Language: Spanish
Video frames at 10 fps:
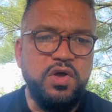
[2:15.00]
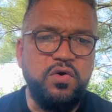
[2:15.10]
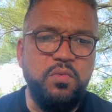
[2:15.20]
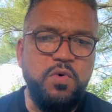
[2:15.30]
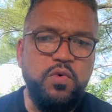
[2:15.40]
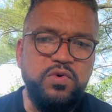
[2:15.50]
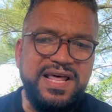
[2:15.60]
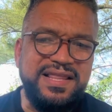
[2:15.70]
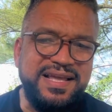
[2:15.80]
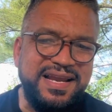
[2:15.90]
como
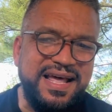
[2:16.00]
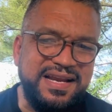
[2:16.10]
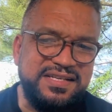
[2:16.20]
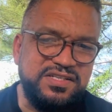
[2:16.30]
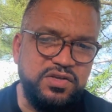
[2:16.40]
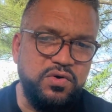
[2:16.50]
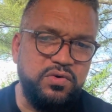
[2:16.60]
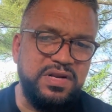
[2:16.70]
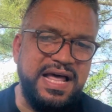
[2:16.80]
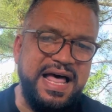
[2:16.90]
una
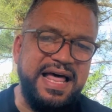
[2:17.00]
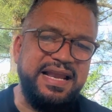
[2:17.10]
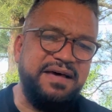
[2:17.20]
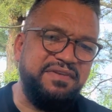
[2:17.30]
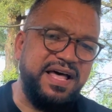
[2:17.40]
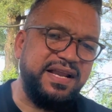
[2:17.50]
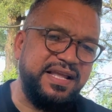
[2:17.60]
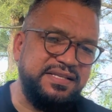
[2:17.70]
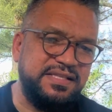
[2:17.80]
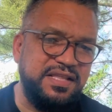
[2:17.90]
declaración a alabar a
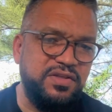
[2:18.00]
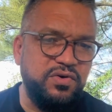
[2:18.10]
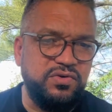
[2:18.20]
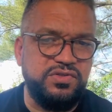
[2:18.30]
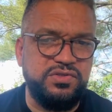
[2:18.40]
este Dios.